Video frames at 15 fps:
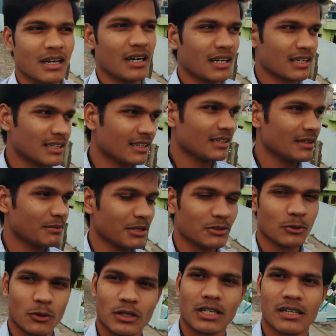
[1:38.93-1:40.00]
आके मैं
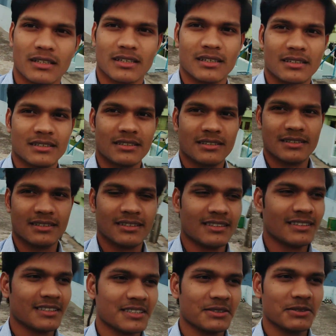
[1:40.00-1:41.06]
सो गया था
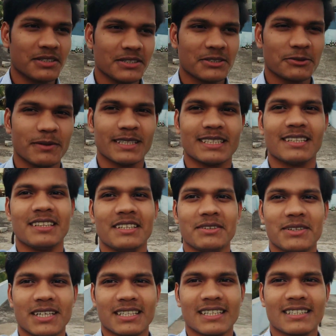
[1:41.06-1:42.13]
क्योंकि सुबह जल्दी
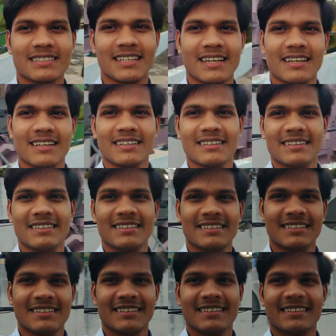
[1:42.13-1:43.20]
उठा था इसलिए
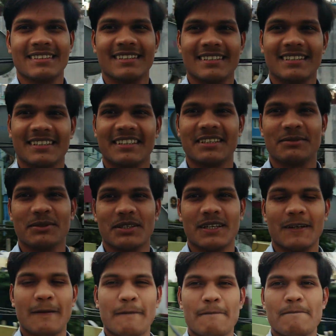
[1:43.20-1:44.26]
ये देखिए
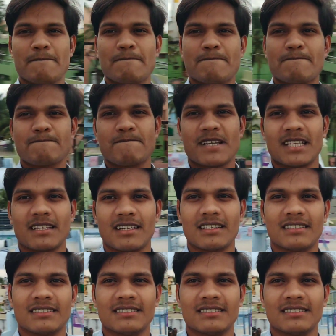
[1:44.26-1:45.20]
पूरा इधर